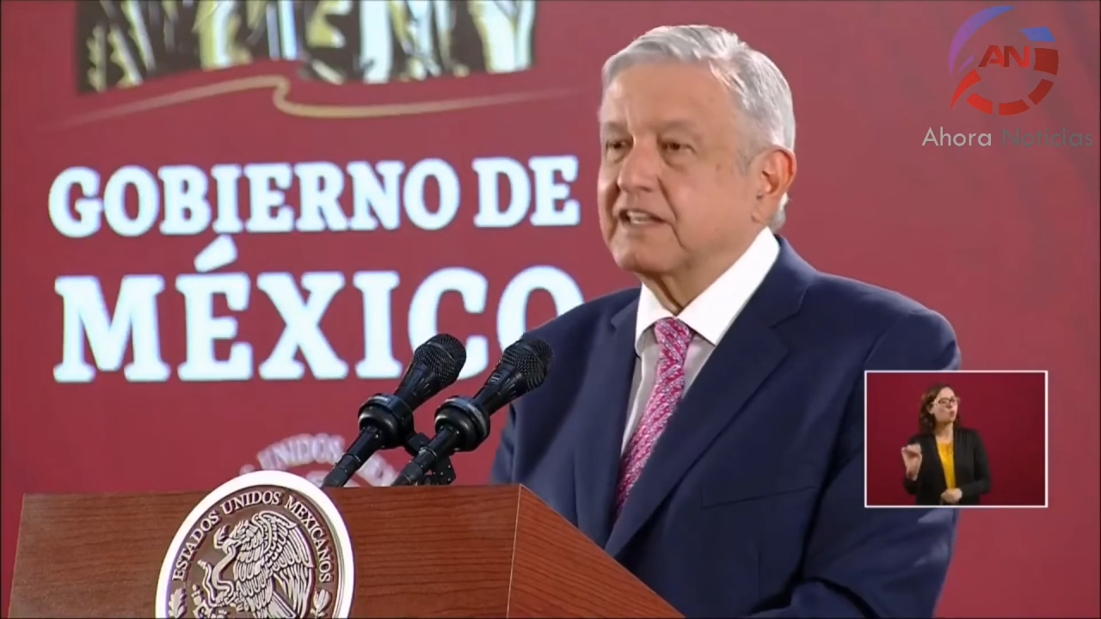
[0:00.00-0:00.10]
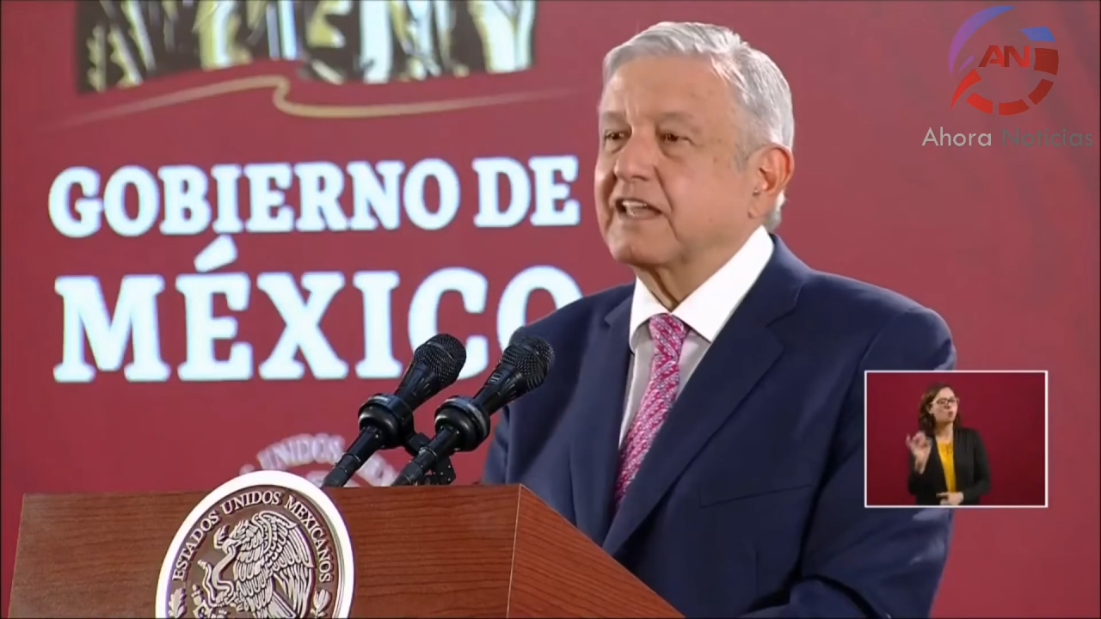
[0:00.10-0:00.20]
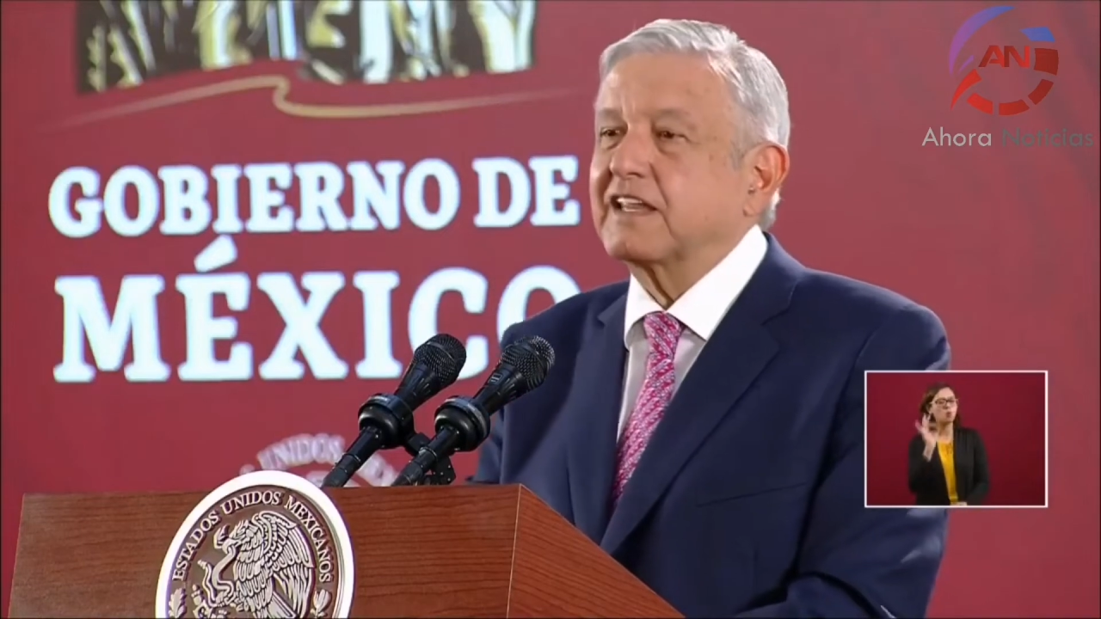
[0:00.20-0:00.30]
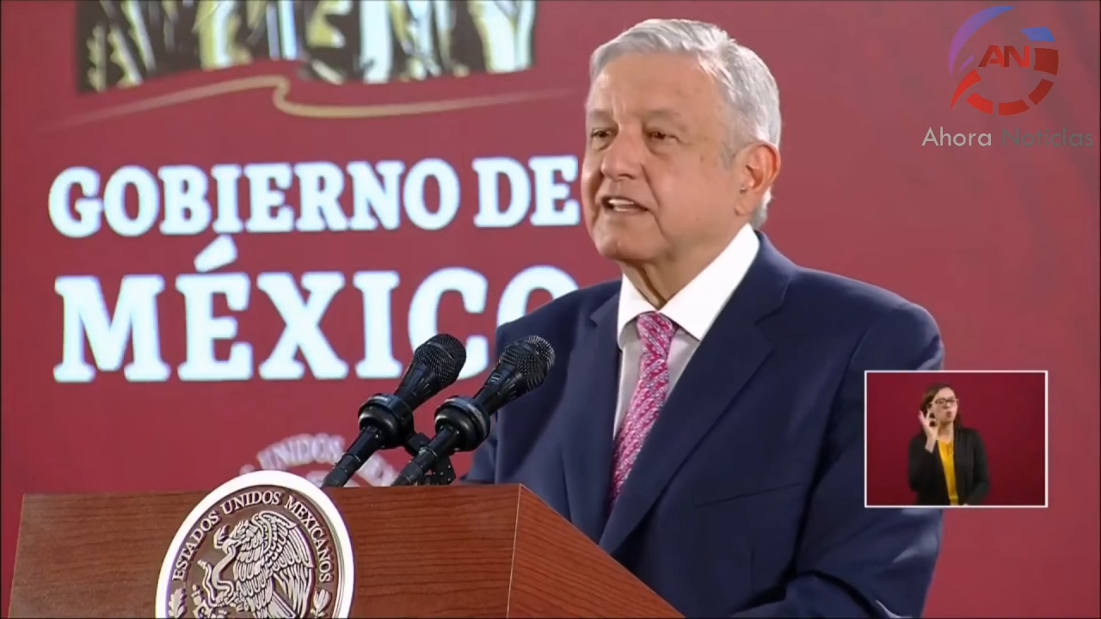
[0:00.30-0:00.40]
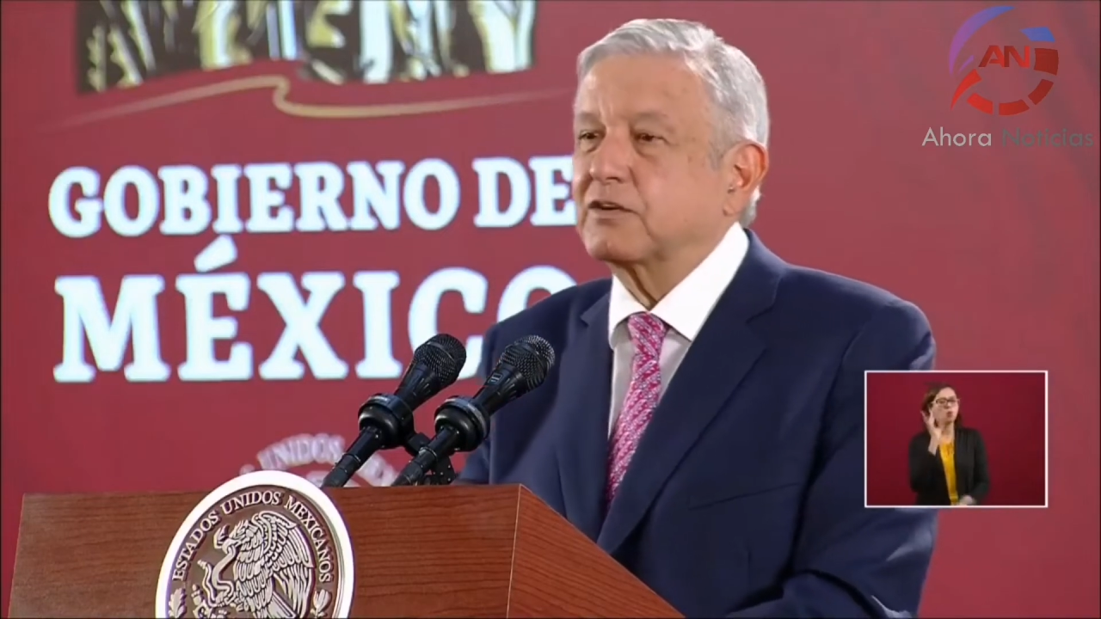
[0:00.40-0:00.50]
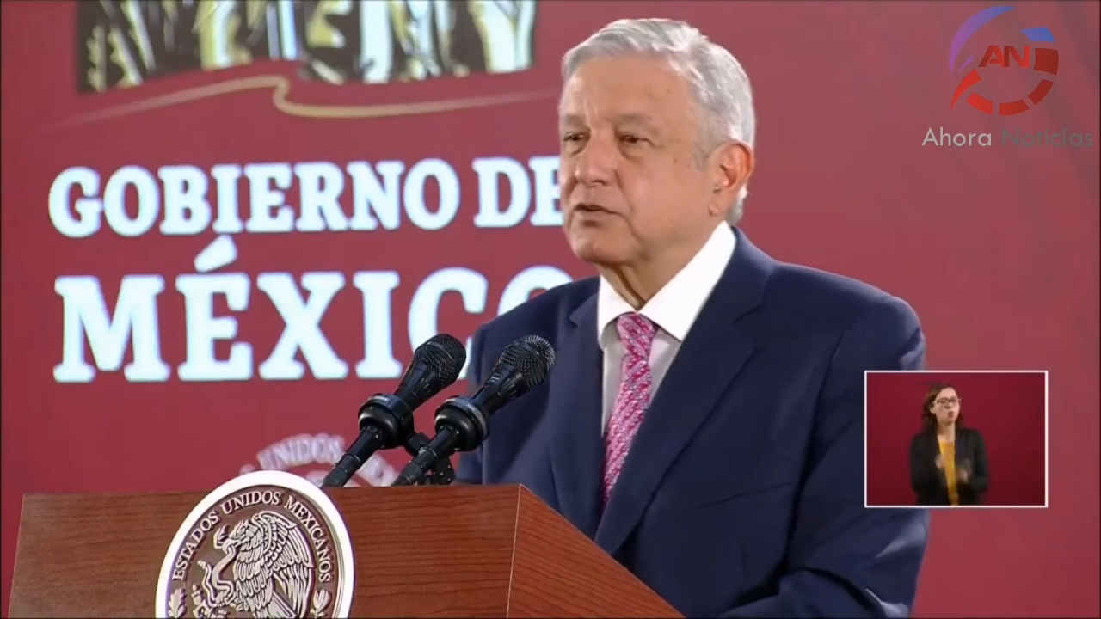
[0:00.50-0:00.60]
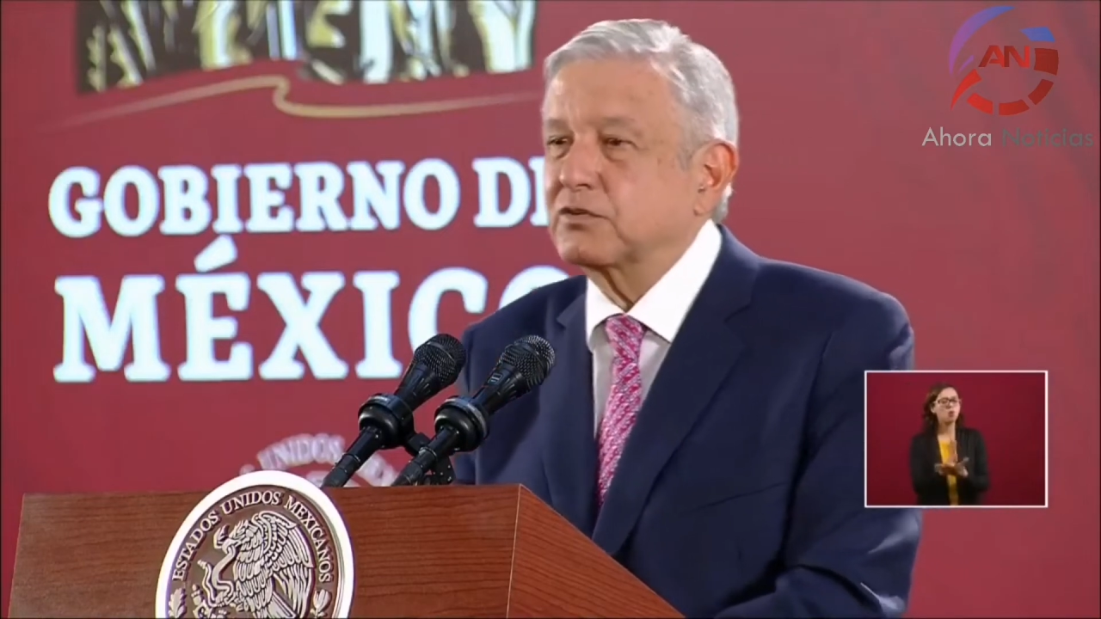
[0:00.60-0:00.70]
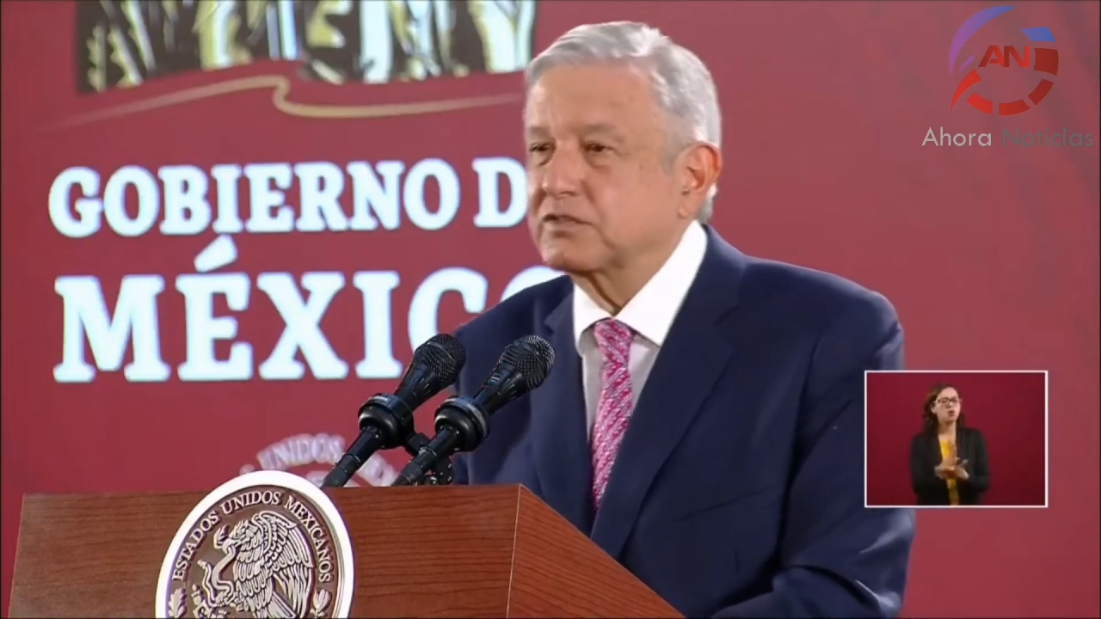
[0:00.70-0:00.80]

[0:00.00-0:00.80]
nada de lo que